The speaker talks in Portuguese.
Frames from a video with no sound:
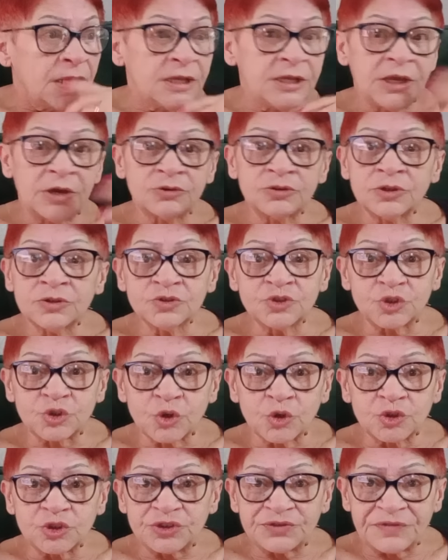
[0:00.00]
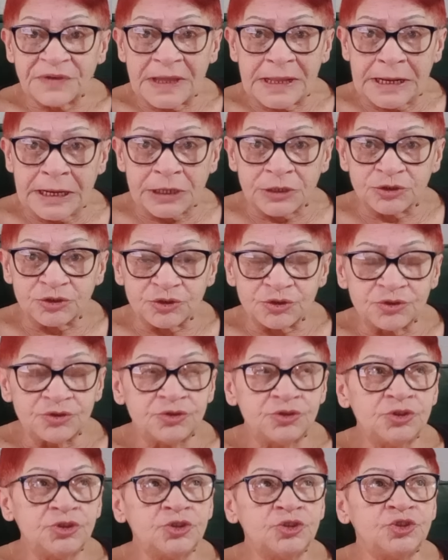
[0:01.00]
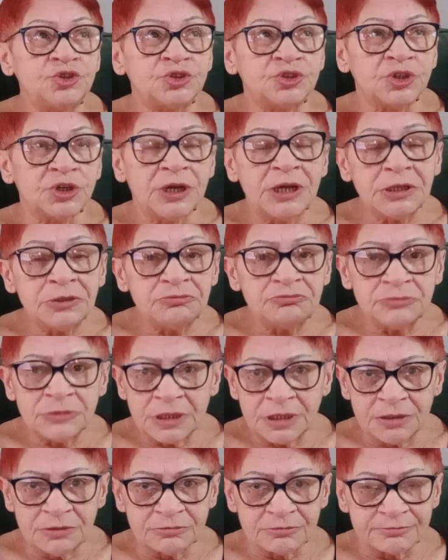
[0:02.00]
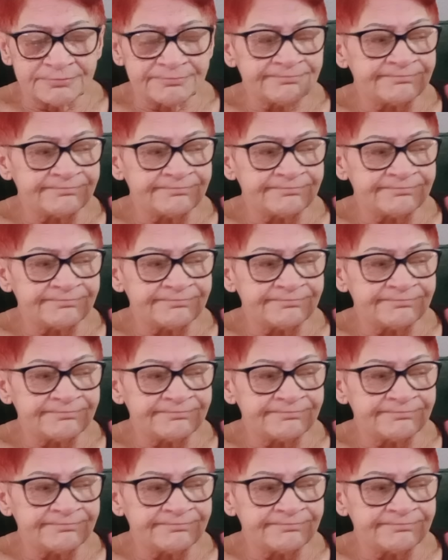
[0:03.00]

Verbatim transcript: E eu não sou diferente, de jeito nenhum.